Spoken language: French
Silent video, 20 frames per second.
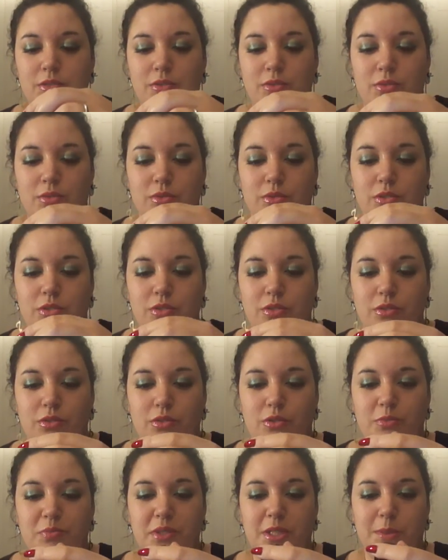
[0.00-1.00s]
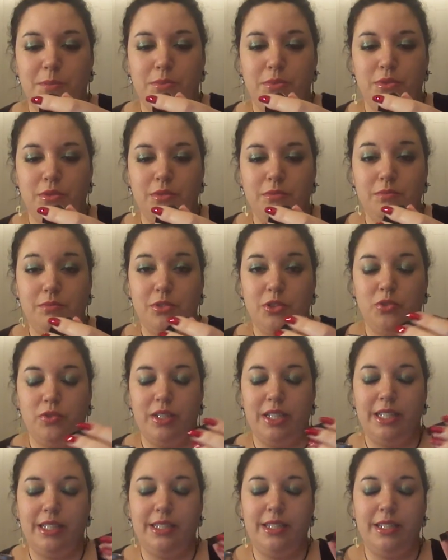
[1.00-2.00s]
Donc le petit pot, je
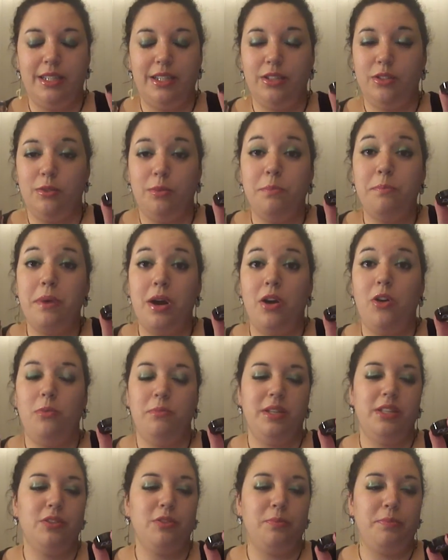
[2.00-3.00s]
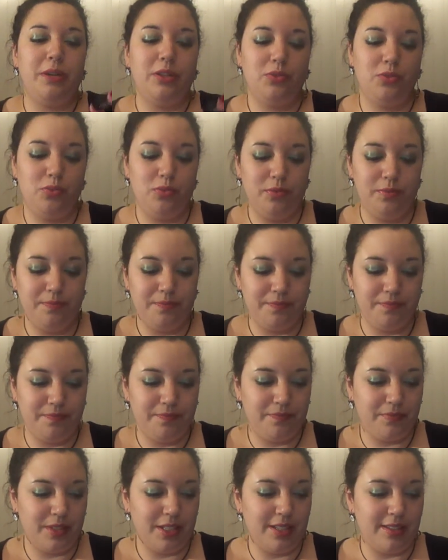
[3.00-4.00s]
vais essayer de ne pas en mettre partout,
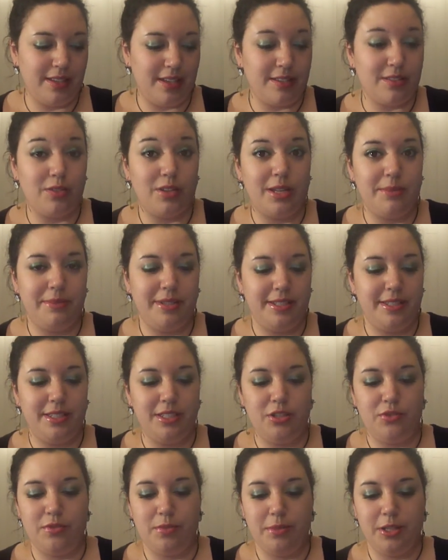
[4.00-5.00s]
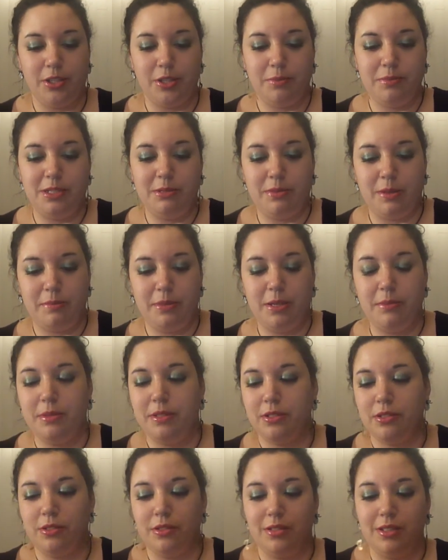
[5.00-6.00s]
ça sent la bêtise, je vais mettre un petit papier
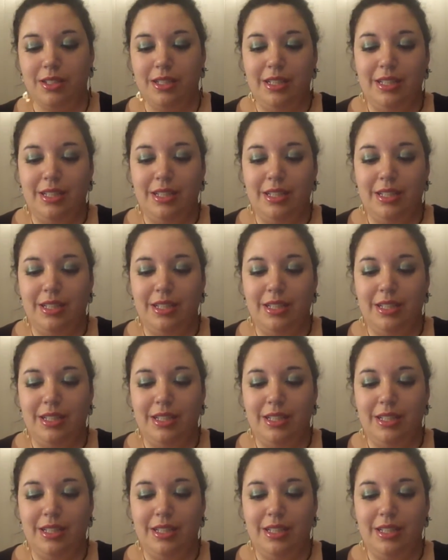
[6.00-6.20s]
parce que...